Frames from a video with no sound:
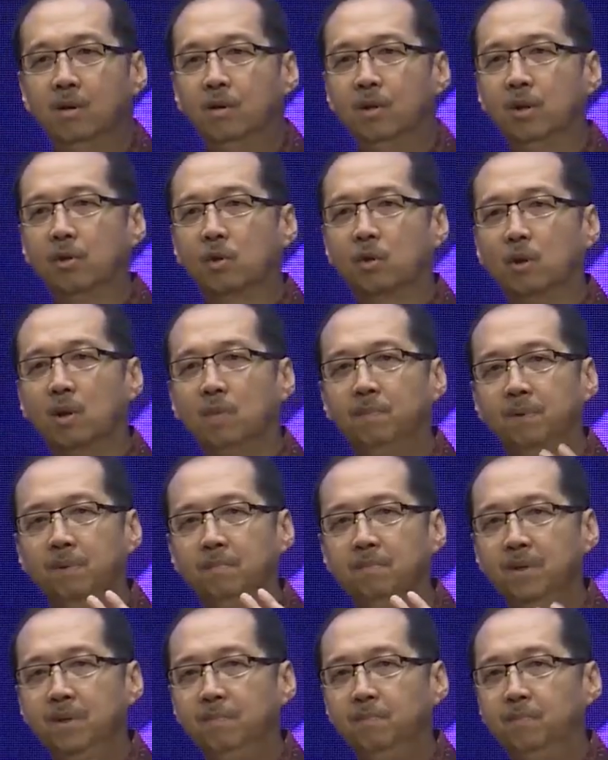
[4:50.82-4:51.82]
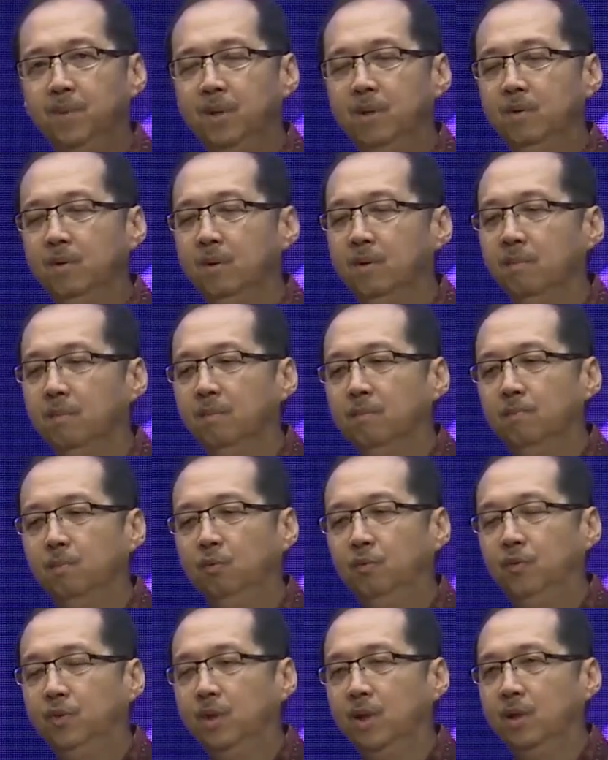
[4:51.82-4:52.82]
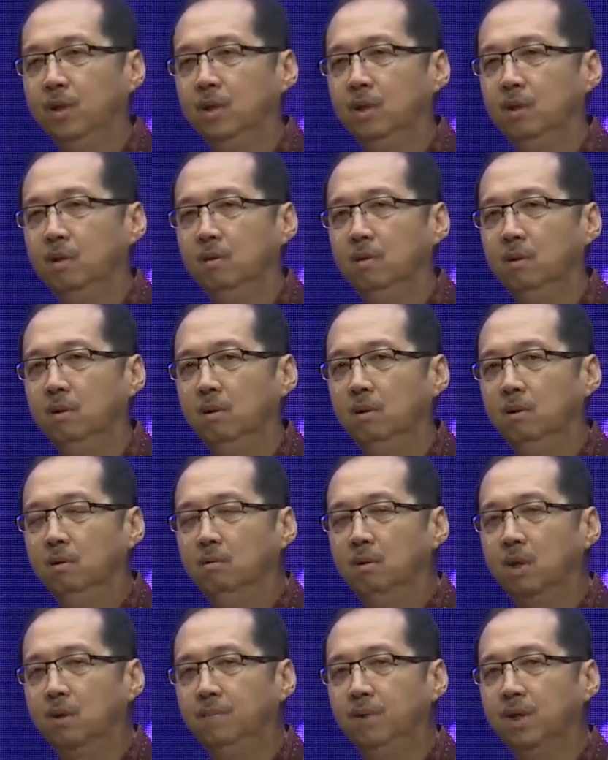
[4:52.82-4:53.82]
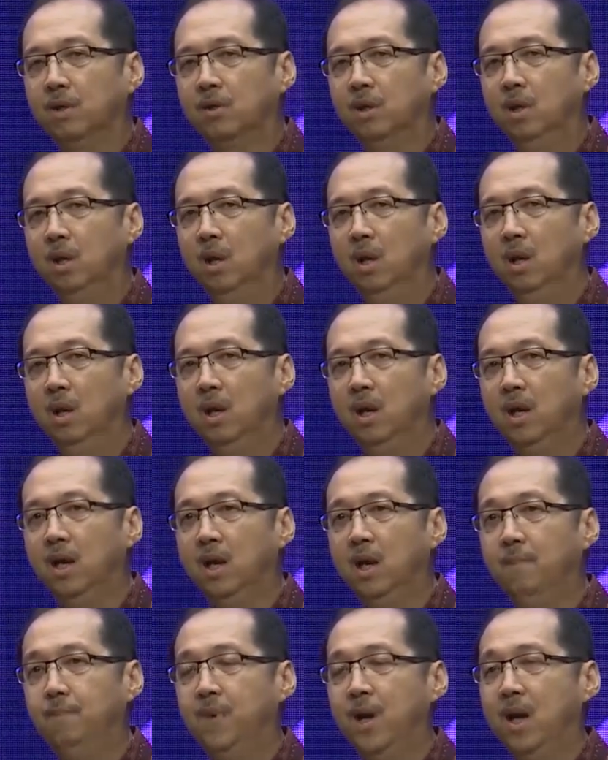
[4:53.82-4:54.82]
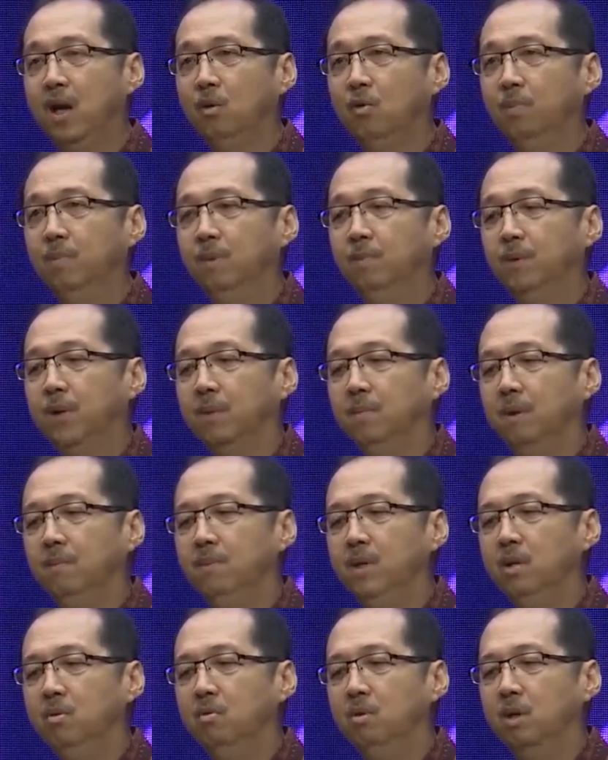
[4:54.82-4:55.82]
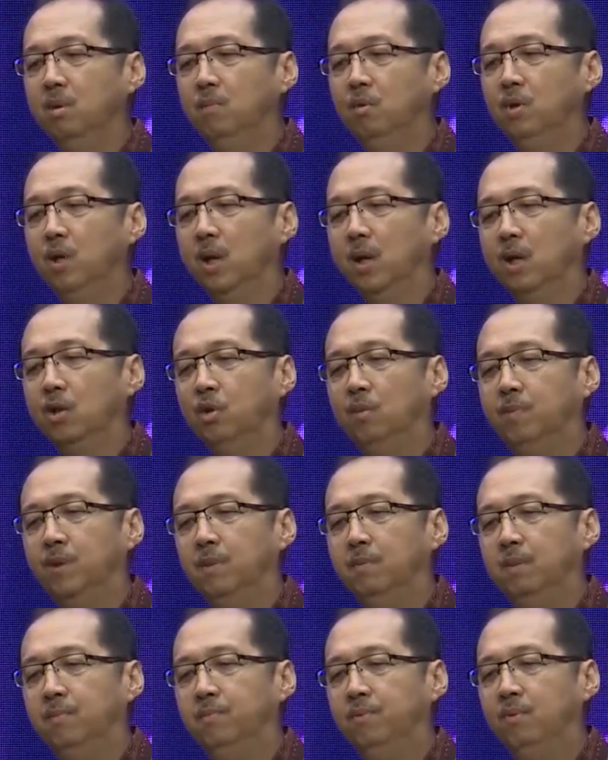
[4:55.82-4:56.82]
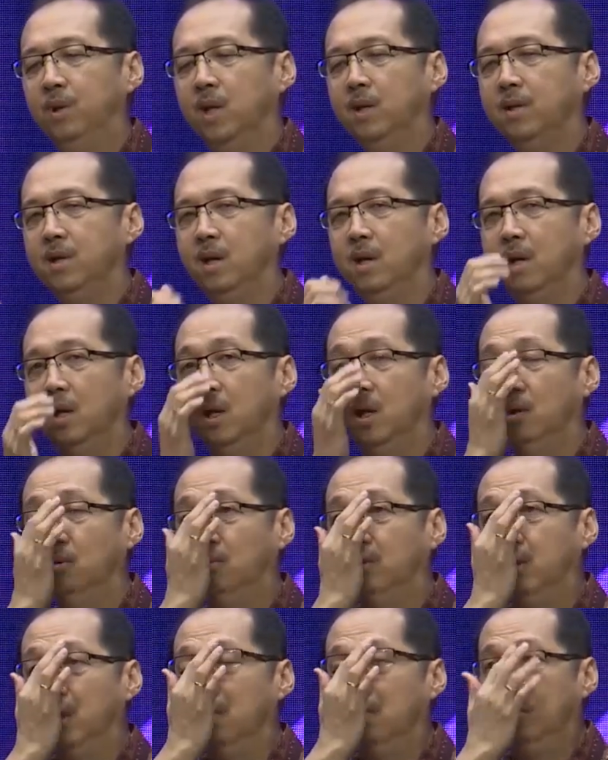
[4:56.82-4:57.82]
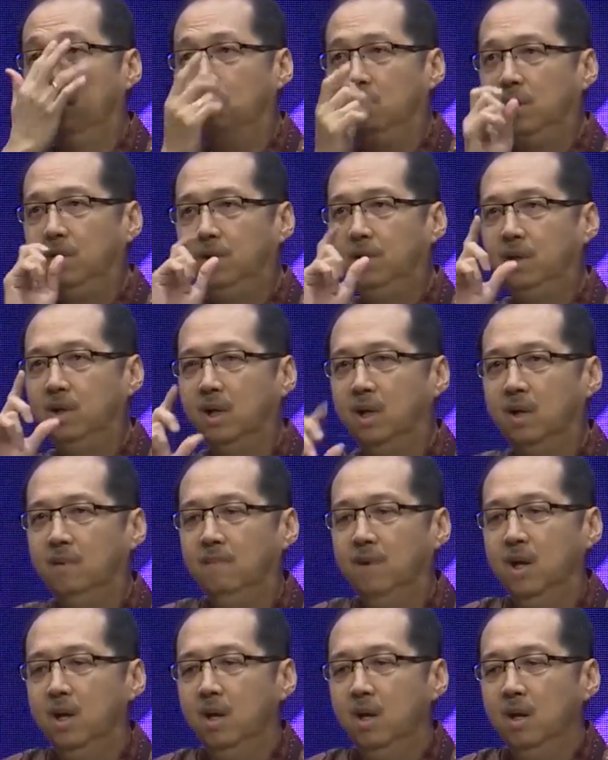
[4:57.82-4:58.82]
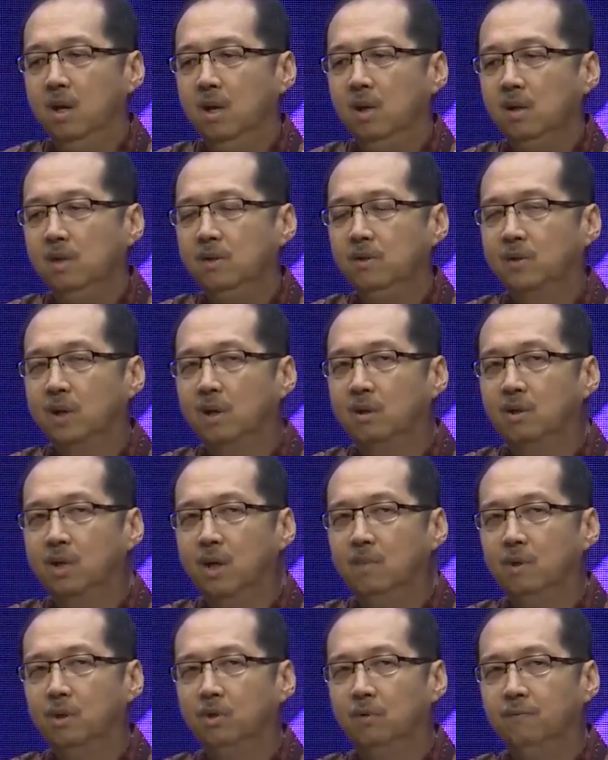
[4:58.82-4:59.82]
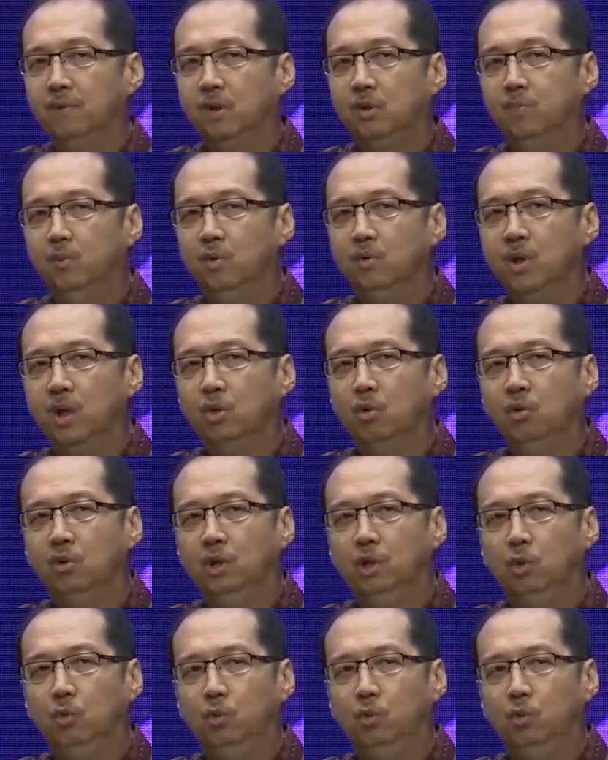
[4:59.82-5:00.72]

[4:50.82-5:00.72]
Dia seorang pemimpin pujian yang luar biasa. Eh baru beberapa minggu kemudian atau beberapa bulan yang lalu dia menulis di dalam Instagram atau Facebooknya atau di